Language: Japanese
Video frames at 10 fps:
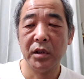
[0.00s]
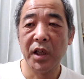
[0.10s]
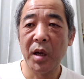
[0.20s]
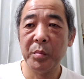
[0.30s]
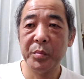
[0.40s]

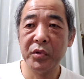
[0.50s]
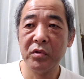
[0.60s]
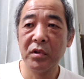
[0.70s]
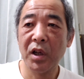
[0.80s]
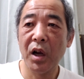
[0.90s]
何
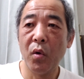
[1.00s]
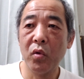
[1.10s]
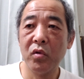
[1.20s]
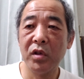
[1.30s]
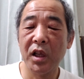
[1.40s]
分か
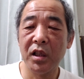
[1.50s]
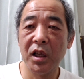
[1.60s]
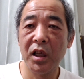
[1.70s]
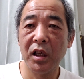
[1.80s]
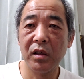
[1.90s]
遅れ
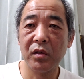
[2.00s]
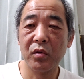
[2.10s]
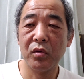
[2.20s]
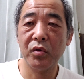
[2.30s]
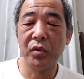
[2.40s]
で
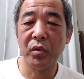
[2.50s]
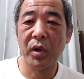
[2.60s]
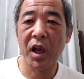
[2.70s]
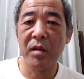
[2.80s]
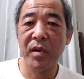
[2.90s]
来る
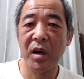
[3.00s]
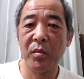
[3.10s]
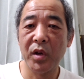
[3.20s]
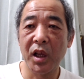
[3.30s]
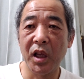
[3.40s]
ドライバー
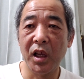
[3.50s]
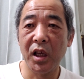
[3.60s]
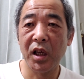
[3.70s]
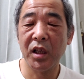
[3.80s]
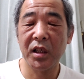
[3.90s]
も
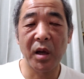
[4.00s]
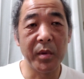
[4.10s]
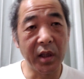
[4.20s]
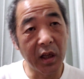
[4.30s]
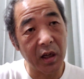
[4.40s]
ね、いた
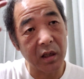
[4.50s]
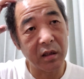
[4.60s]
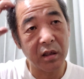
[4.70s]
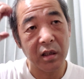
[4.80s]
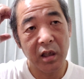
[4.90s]
みたいな
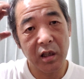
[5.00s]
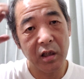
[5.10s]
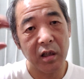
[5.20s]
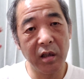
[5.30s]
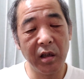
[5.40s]
んで、
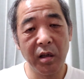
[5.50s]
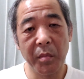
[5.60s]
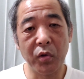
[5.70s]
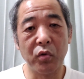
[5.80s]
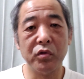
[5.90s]
で、
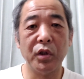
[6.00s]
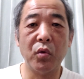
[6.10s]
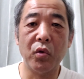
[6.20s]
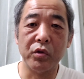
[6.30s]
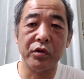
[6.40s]
まあ途中で
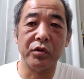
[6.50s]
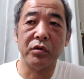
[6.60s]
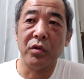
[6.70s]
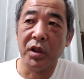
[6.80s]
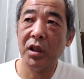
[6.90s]
合流す
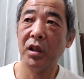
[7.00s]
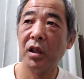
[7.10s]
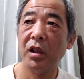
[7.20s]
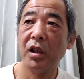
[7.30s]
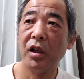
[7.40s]
るのに、
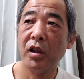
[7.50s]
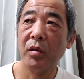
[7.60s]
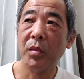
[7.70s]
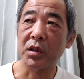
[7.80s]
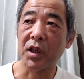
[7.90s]

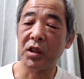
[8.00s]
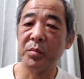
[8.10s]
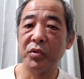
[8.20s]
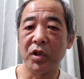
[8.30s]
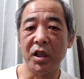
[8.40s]
まあさん
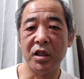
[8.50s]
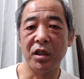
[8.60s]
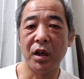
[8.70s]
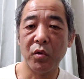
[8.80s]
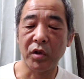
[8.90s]
じゅっぷんかいち
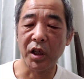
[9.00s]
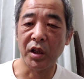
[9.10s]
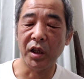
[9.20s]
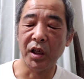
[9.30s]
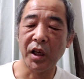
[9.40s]
じかん遅
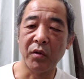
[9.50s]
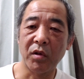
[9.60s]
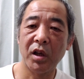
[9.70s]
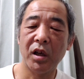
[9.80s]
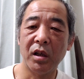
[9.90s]
れな
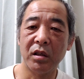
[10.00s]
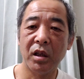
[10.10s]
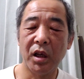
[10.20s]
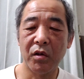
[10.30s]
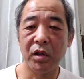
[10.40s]
のかな。
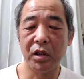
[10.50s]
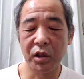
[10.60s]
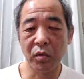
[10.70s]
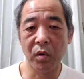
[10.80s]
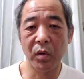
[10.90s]
で、あの辺
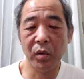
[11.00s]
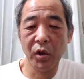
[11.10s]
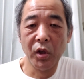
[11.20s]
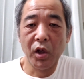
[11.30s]
で人を、